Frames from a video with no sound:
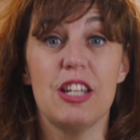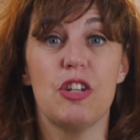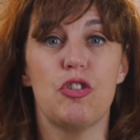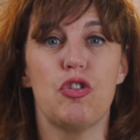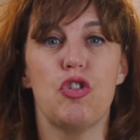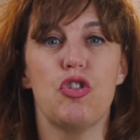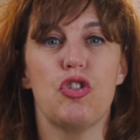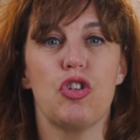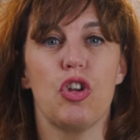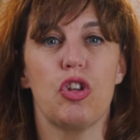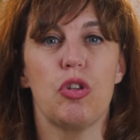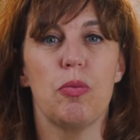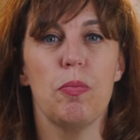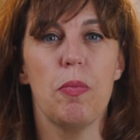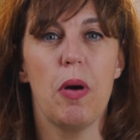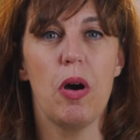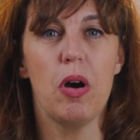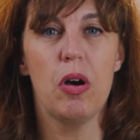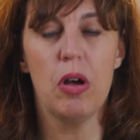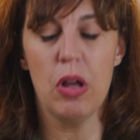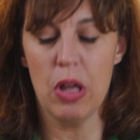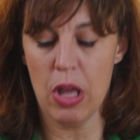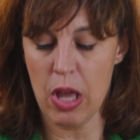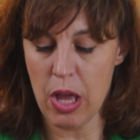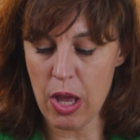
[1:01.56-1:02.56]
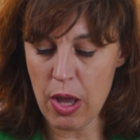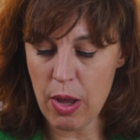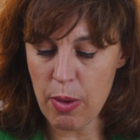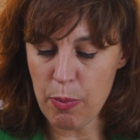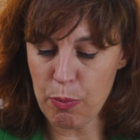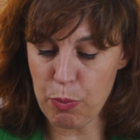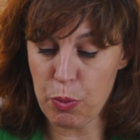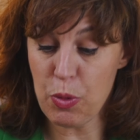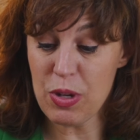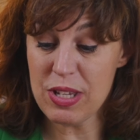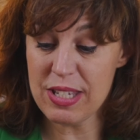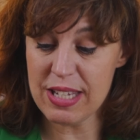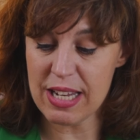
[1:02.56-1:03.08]
ces chuchotements,
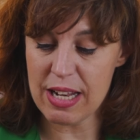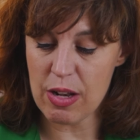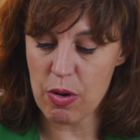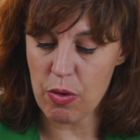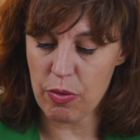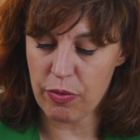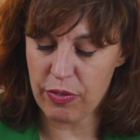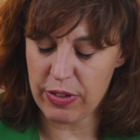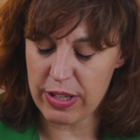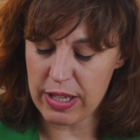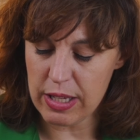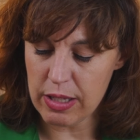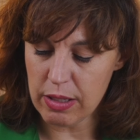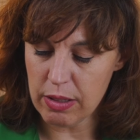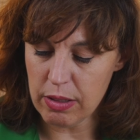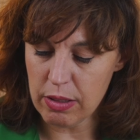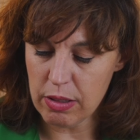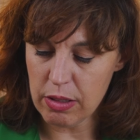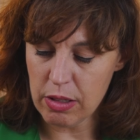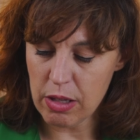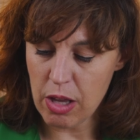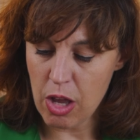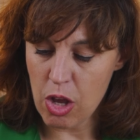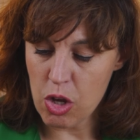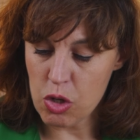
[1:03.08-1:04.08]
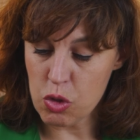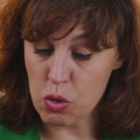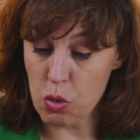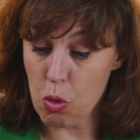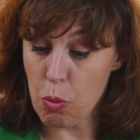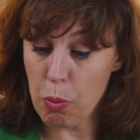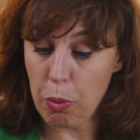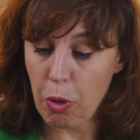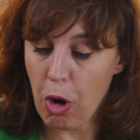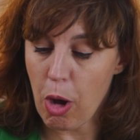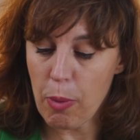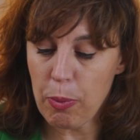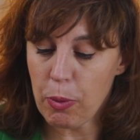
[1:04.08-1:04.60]
puis il le vit
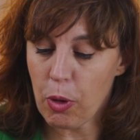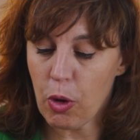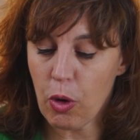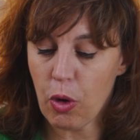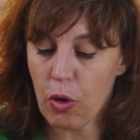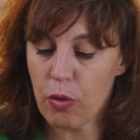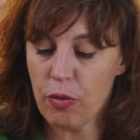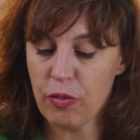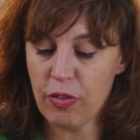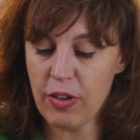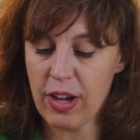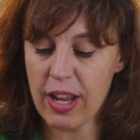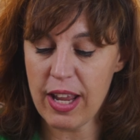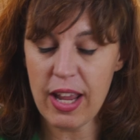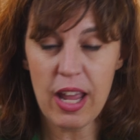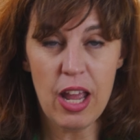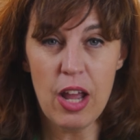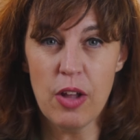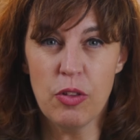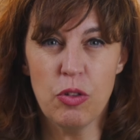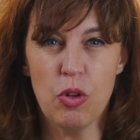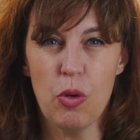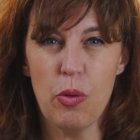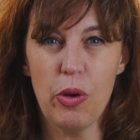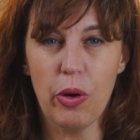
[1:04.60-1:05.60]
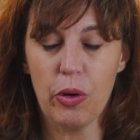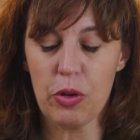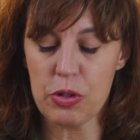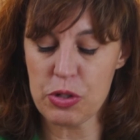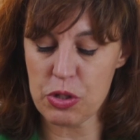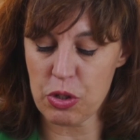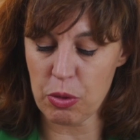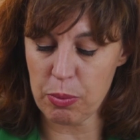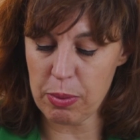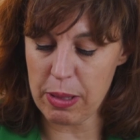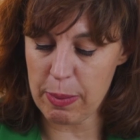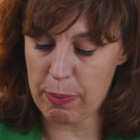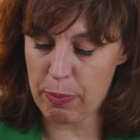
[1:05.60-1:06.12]
son propre reflet ne lui
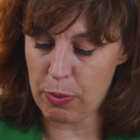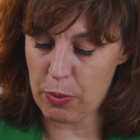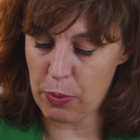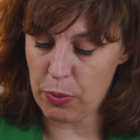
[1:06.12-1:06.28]
ressemblait